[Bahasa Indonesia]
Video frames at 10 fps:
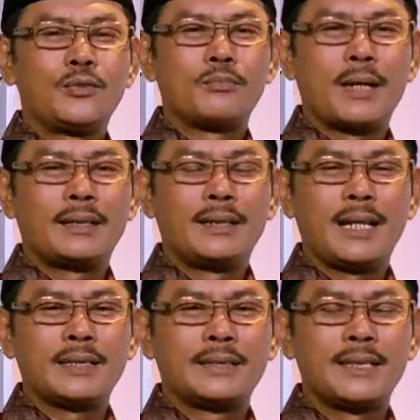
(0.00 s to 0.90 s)
mad
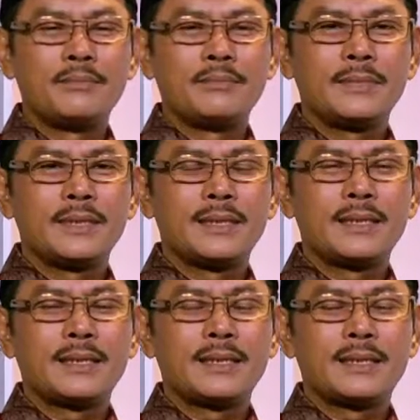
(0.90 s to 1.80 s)
lazim
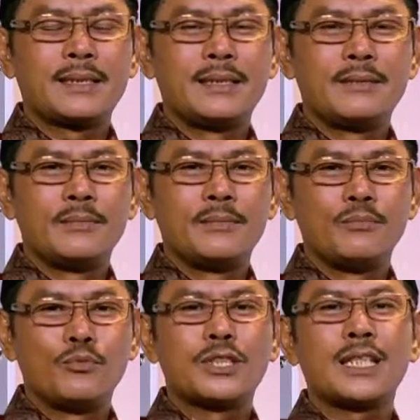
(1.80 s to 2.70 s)

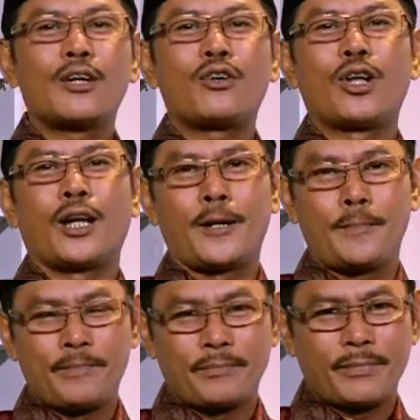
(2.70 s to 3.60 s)
muthakol.
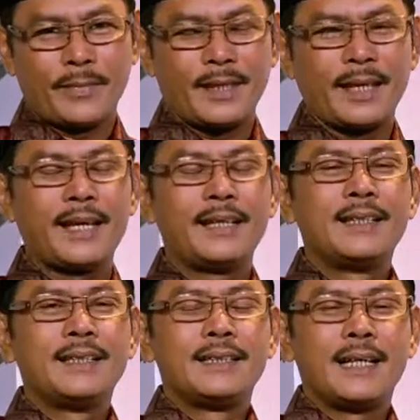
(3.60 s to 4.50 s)
Ya,
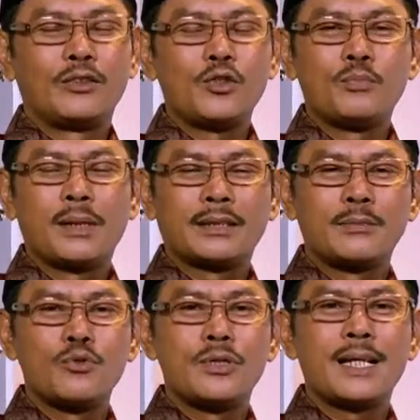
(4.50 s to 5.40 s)
yaitu
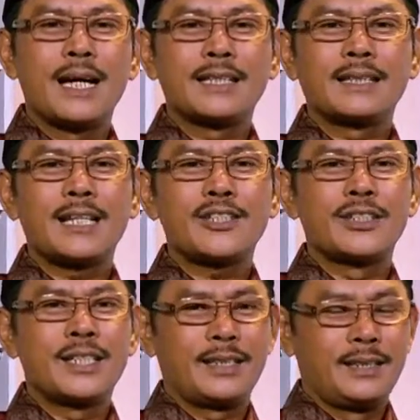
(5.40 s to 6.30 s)
bertemu dengan
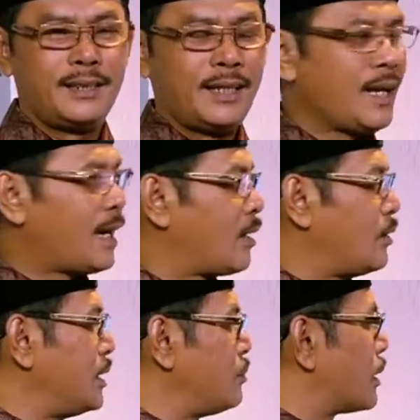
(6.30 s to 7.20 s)
tasdid kalau
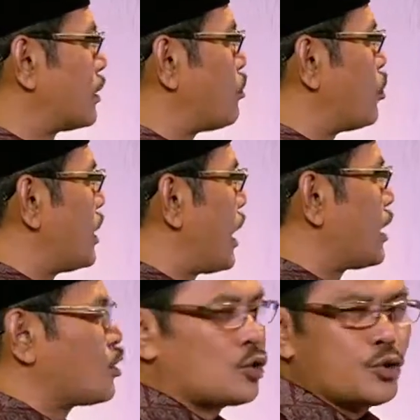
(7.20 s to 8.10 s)
ini bertemu dengan
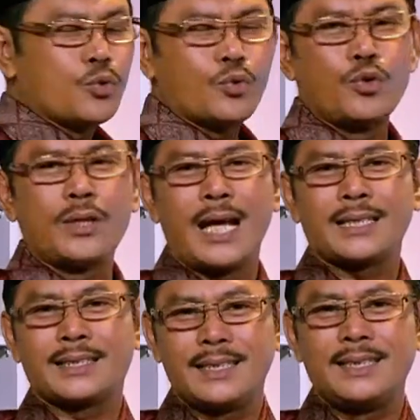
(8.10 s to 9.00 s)
sukun
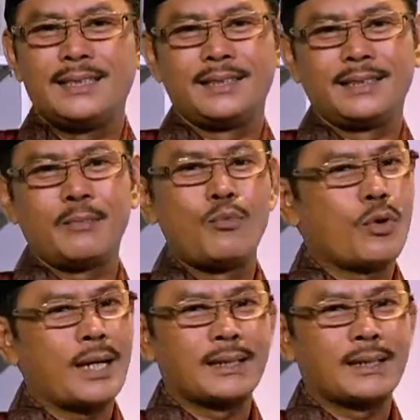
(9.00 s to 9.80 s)
asli, ya bukan